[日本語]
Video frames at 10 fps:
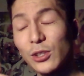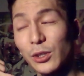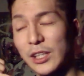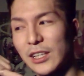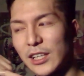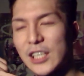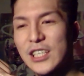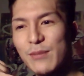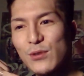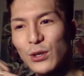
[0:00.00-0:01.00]
とき
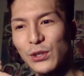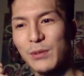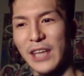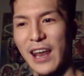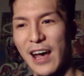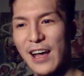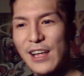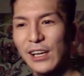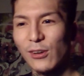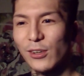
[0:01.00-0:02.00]
しむ音みたいな、
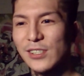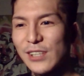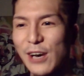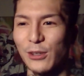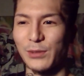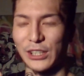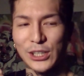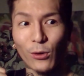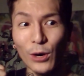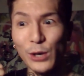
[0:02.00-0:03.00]
擦れる音が
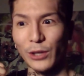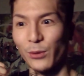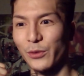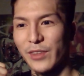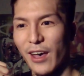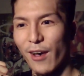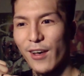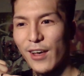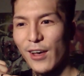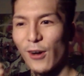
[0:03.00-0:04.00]
聞こえるわと思って、
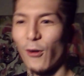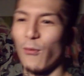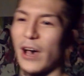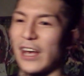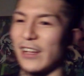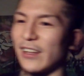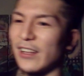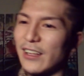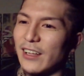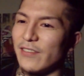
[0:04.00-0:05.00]
お前、
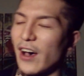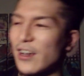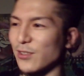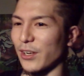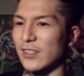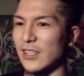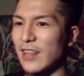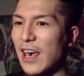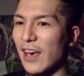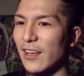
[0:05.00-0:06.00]
なんそれっつって、
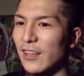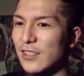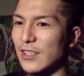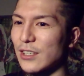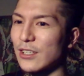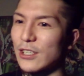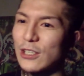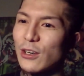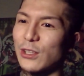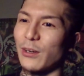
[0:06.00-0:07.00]
で、死
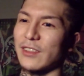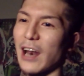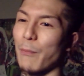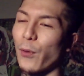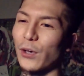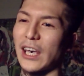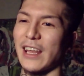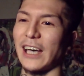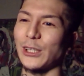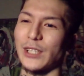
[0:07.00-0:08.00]
のうと思ったら、ポッケに
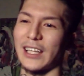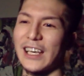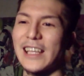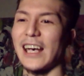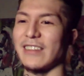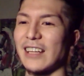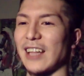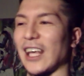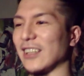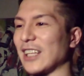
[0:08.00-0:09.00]
入っとった携帯がなっ
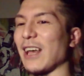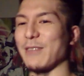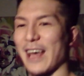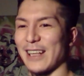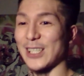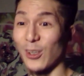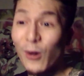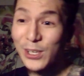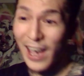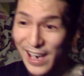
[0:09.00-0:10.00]
たけ出たみたいな。す
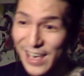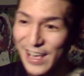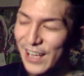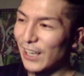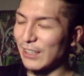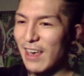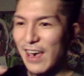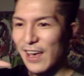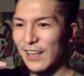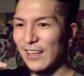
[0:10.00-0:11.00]
ごくない
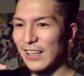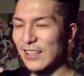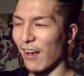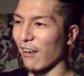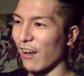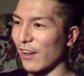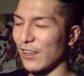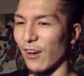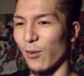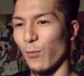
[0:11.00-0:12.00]
で、なんか、
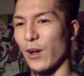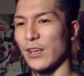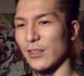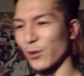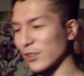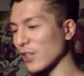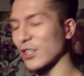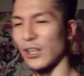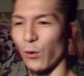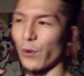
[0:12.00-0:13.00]
いや、お前、いや、それは確
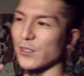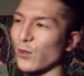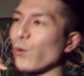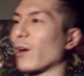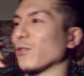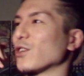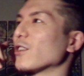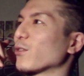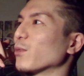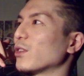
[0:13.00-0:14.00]
かに俺はすごいかもしれん
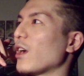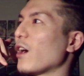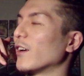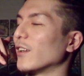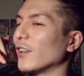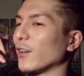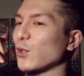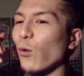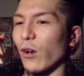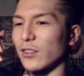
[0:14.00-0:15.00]
なと思って、
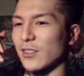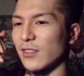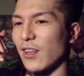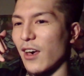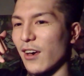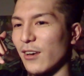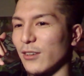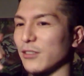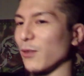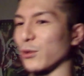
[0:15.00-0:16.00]
そっかっつって、う
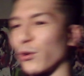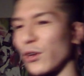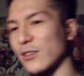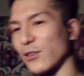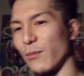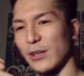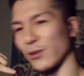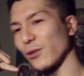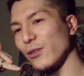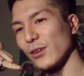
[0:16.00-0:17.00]
ん、でもとりあえずお前、そ
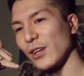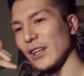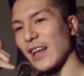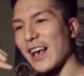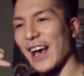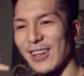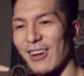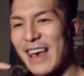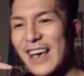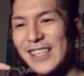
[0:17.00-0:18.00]
の、なんか、と
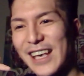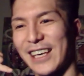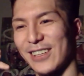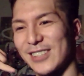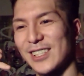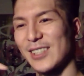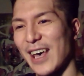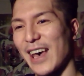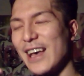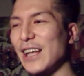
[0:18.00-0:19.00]
りあえずやけどっつっ
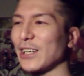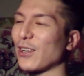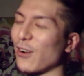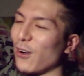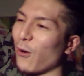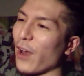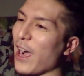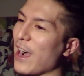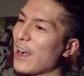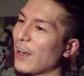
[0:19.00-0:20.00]
て、その、
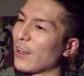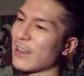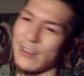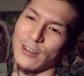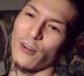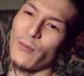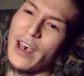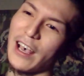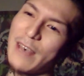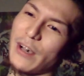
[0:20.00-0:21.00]
俺、だからそのお前
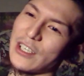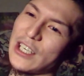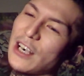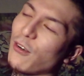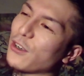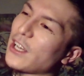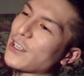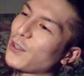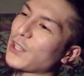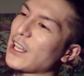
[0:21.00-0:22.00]
が今深刻な
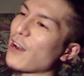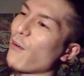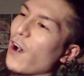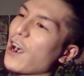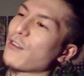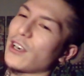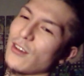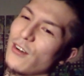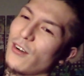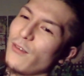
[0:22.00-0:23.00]
状態なのはわかるけ
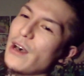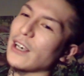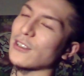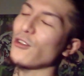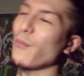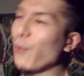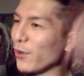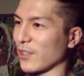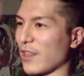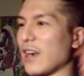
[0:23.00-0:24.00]
ど、お前がその
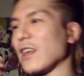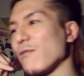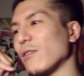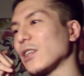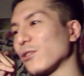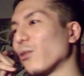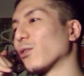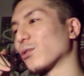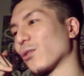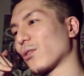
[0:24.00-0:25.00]
ポーズで電話で通うこ
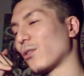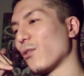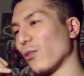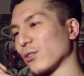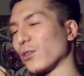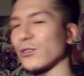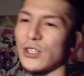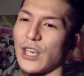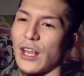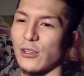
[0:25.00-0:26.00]
とを想像
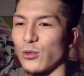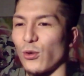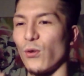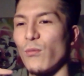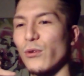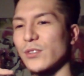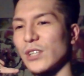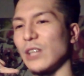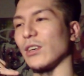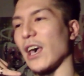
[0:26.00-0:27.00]
したらちょっとおもろす
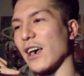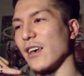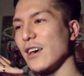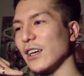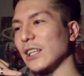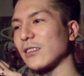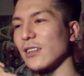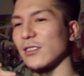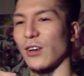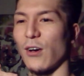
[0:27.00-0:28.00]
ぎるけん。一
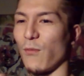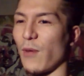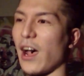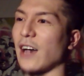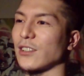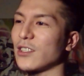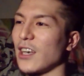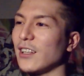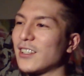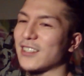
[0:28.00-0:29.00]
旦それお前外し
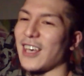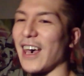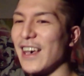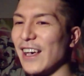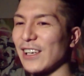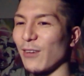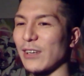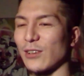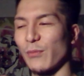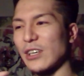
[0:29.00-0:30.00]
てんつって、お前
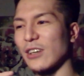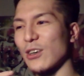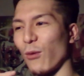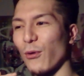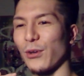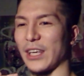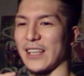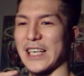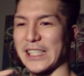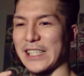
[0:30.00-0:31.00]
そめちゃくちゃおもろいけん
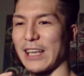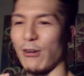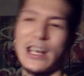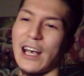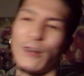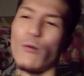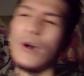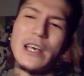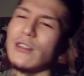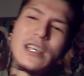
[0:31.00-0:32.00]
さ。つって、俺なんかお
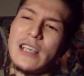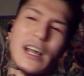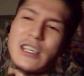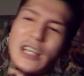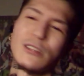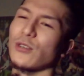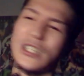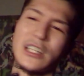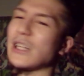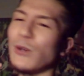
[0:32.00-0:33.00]
前になんかちゃんとし
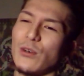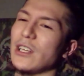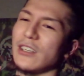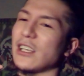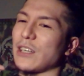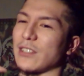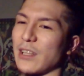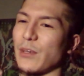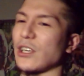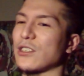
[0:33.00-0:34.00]
た何も言えなくなっちゃうっつって、
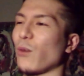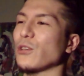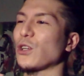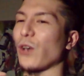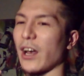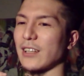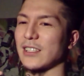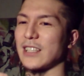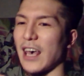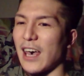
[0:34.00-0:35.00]
めちゃくちゃ面白いからっつっ
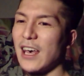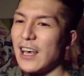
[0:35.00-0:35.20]
て、